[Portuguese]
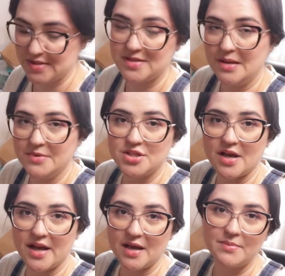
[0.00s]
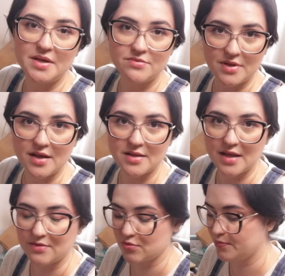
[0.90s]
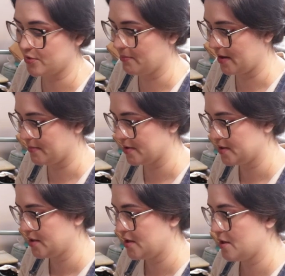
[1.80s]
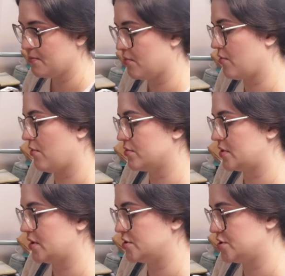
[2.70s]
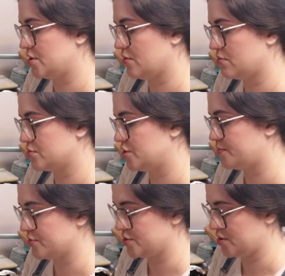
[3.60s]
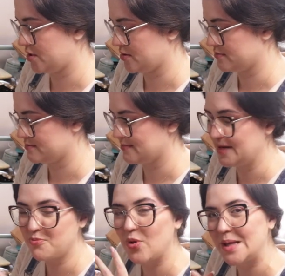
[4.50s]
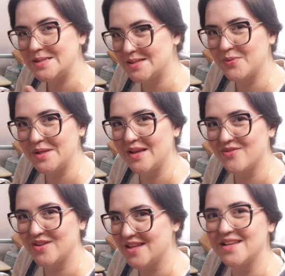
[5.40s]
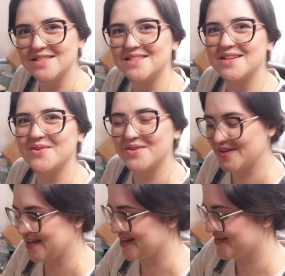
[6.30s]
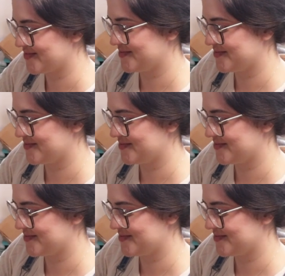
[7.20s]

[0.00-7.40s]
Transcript: o sistema de carregamento tenha dado algum problema por conta de algum tipo de manipulação indevida desse circuito aqui.